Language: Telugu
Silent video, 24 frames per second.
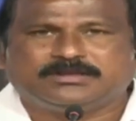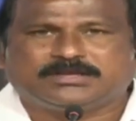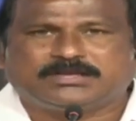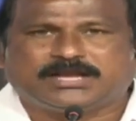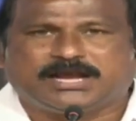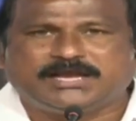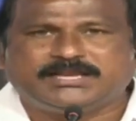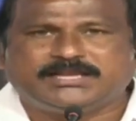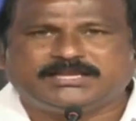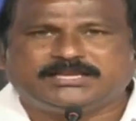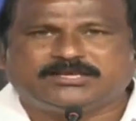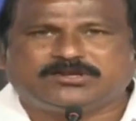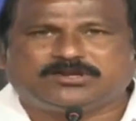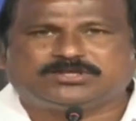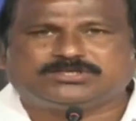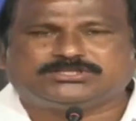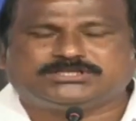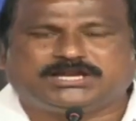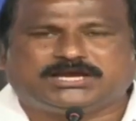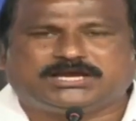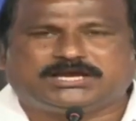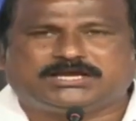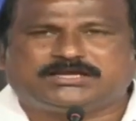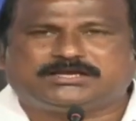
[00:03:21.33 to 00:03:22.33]
కానీ ఈ
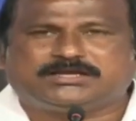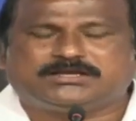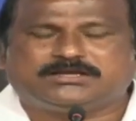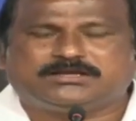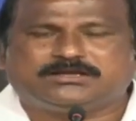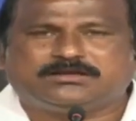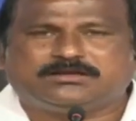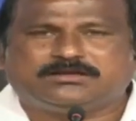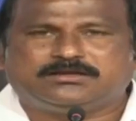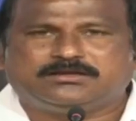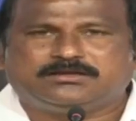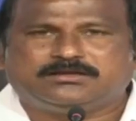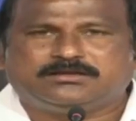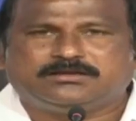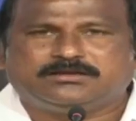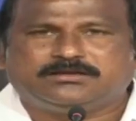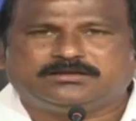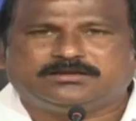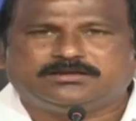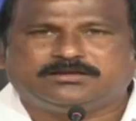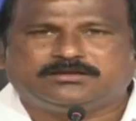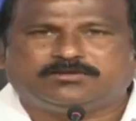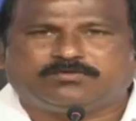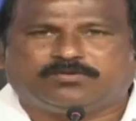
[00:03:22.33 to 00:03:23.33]
రోజున
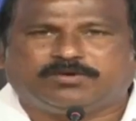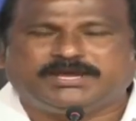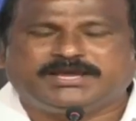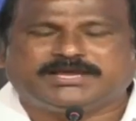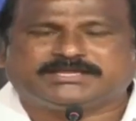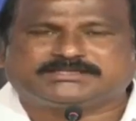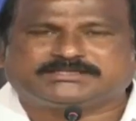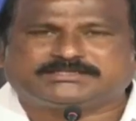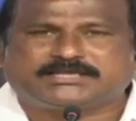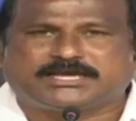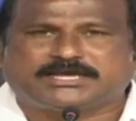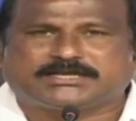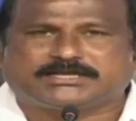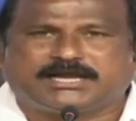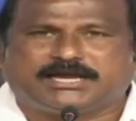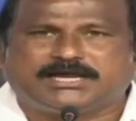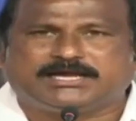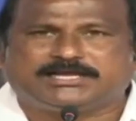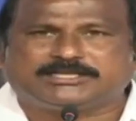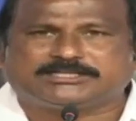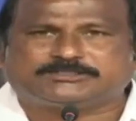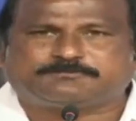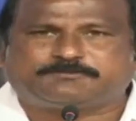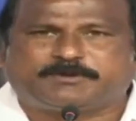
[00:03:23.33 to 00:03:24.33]
వైఎస్ఆర్
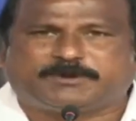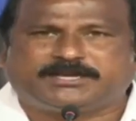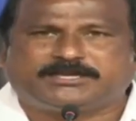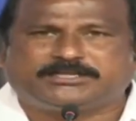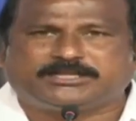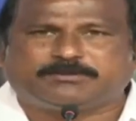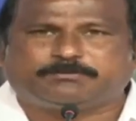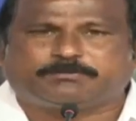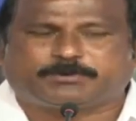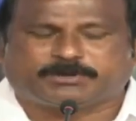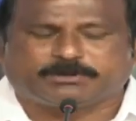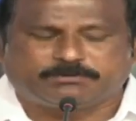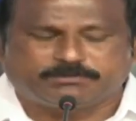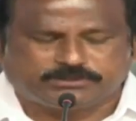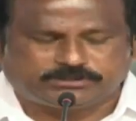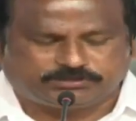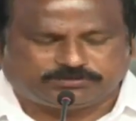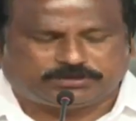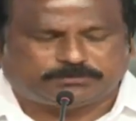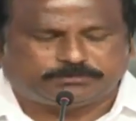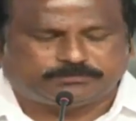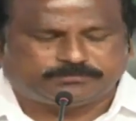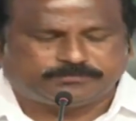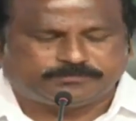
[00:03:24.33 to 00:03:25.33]
కాంగ్రెస్ పార్టీ
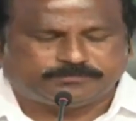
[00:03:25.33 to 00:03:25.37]
ప్రభుత్వం